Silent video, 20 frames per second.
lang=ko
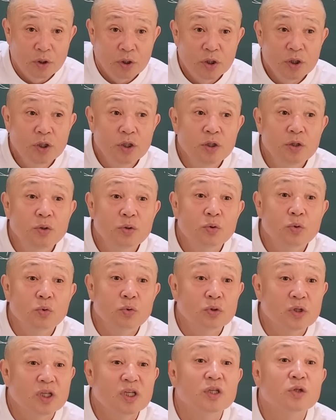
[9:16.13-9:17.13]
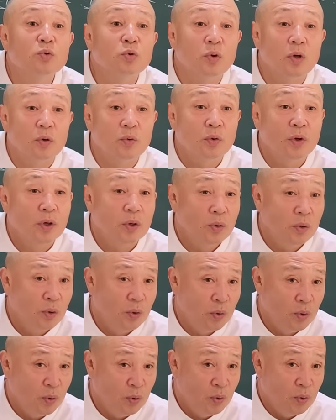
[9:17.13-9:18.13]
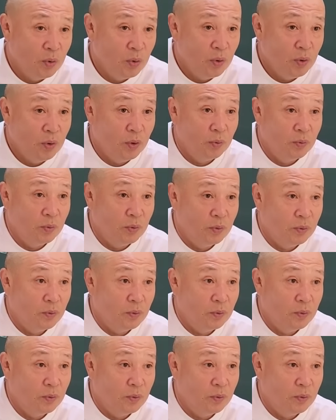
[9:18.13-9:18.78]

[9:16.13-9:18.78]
인도를 기토라고 해요, 여러분.